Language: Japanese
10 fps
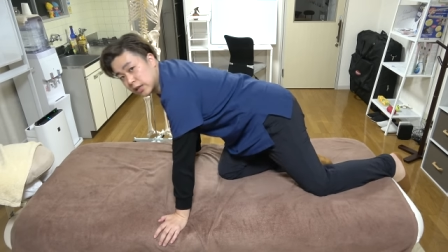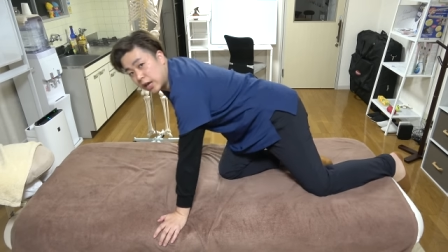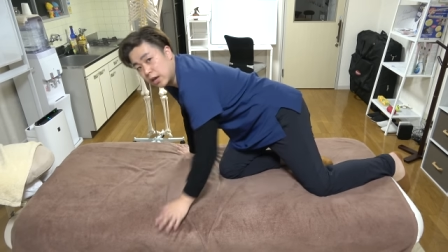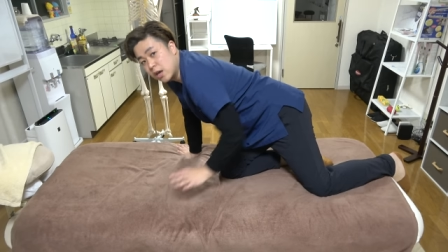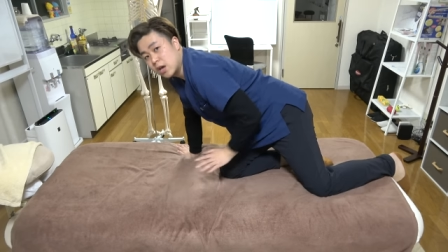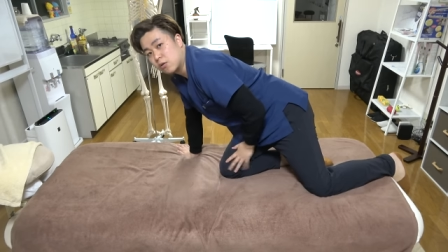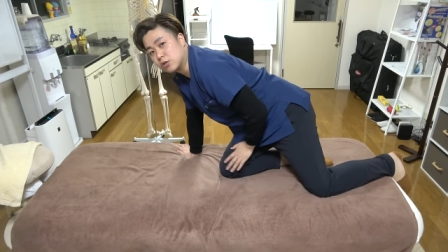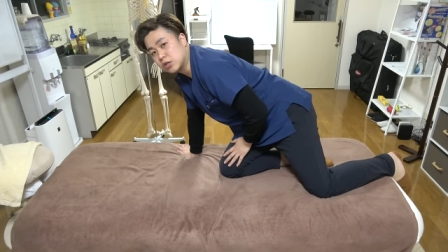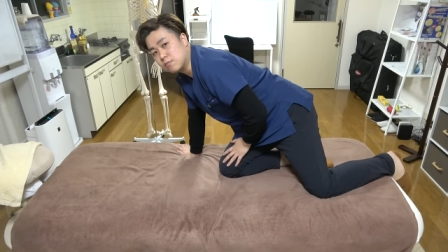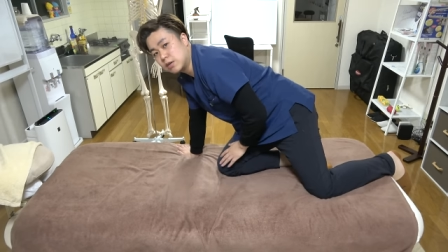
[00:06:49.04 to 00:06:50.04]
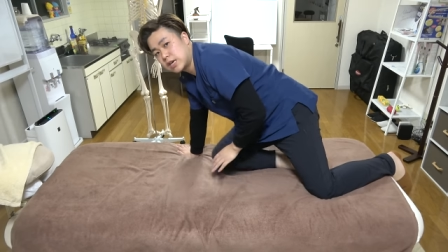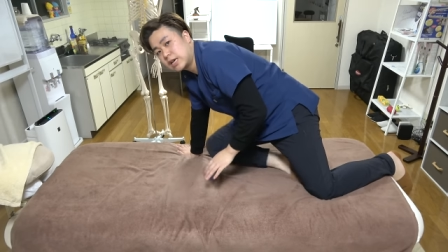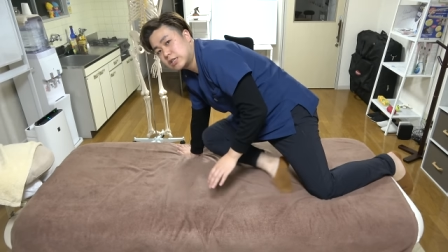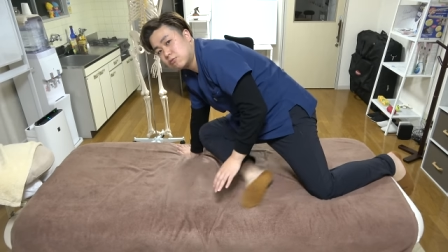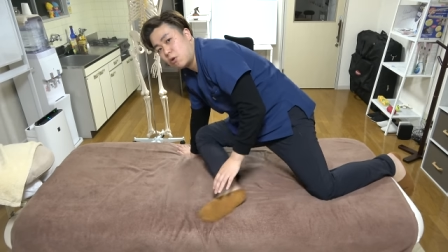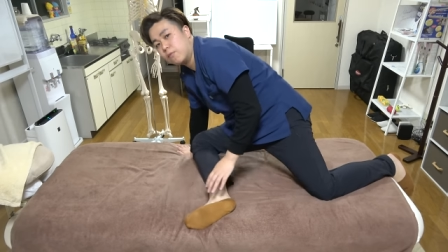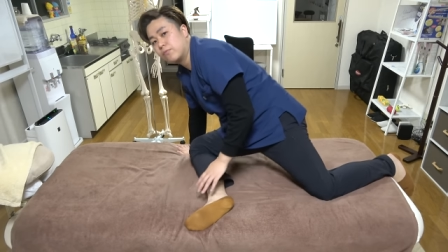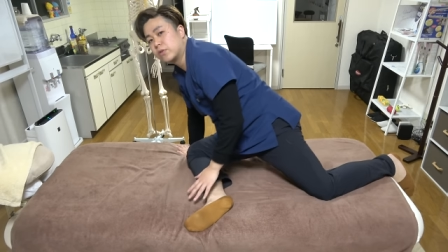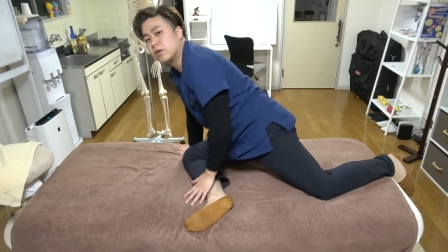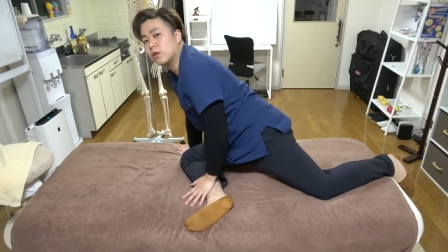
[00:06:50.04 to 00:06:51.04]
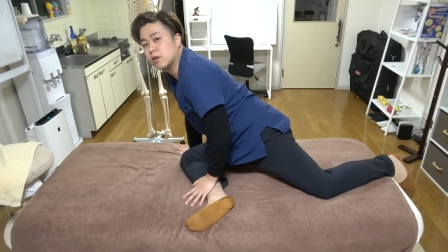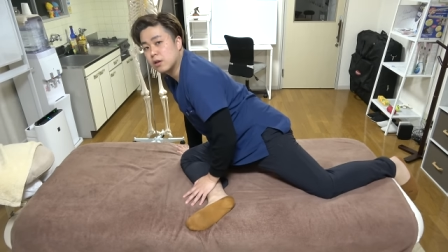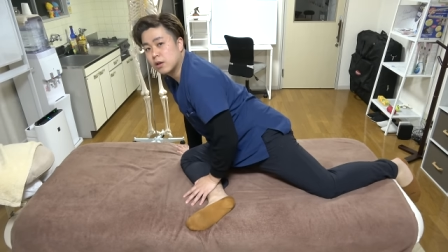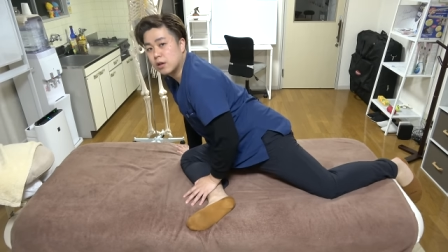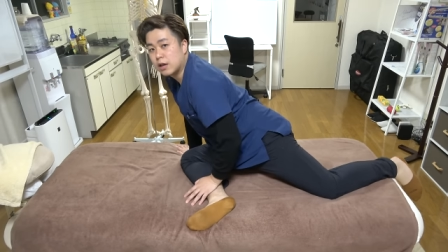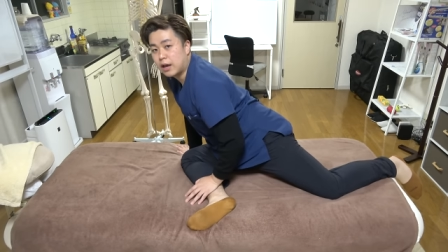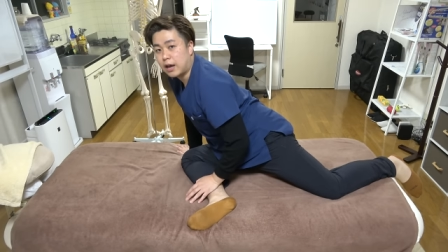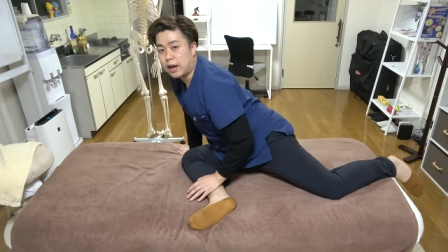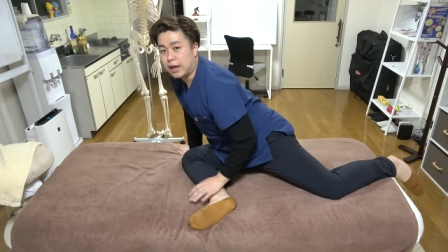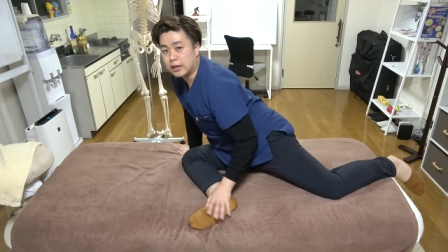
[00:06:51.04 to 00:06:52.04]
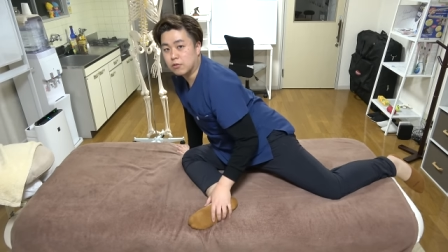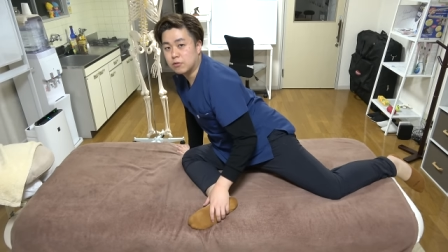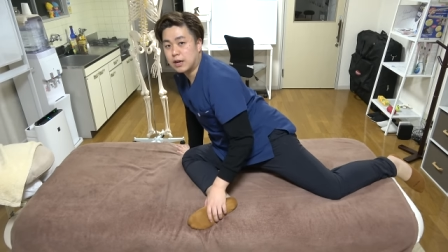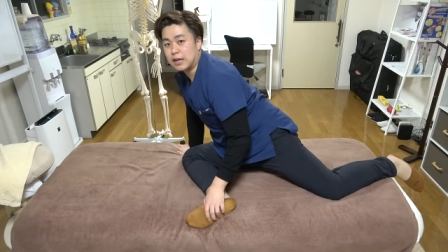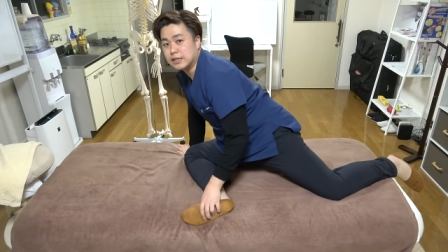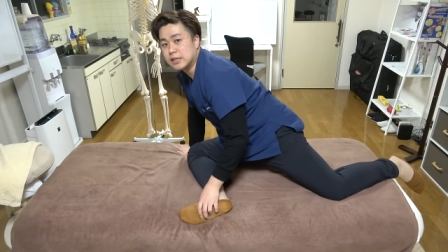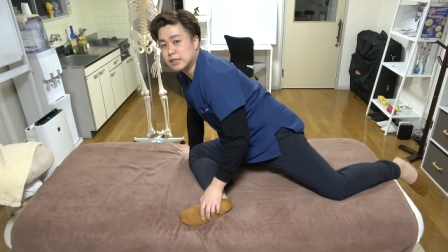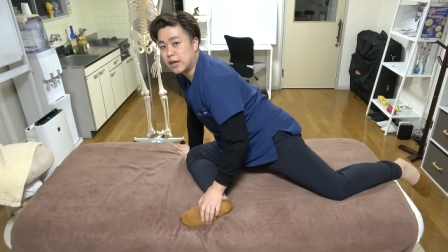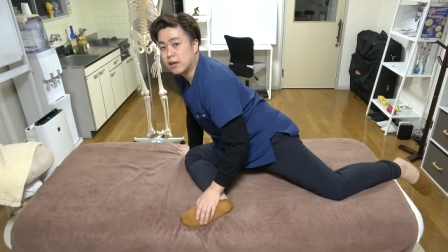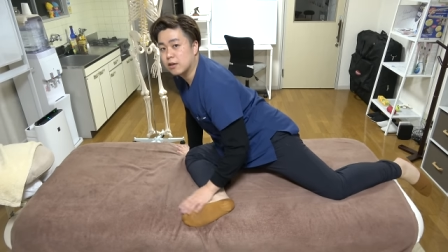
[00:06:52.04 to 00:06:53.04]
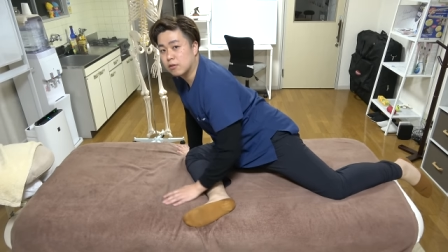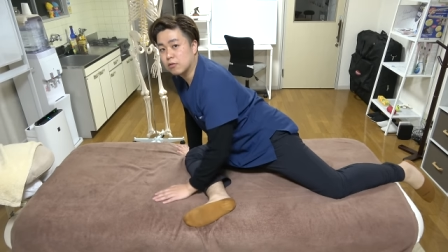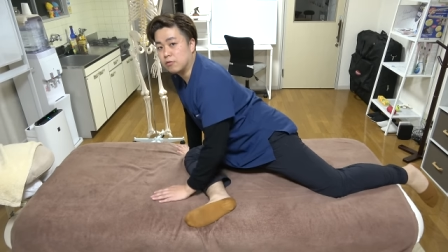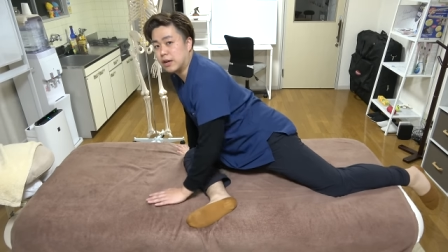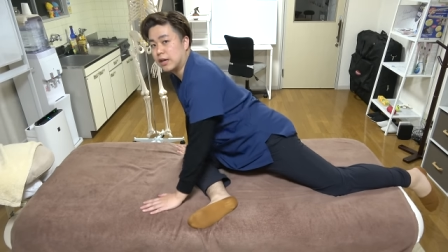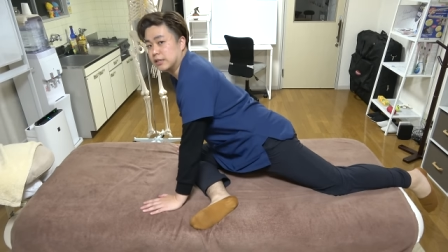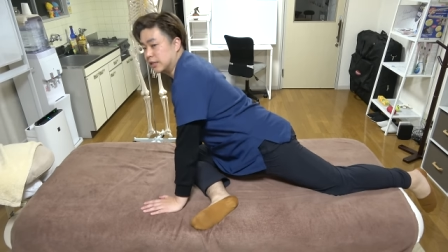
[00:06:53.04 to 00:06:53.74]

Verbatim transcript: いてこちろの右足をはいこんな感じですねこんな感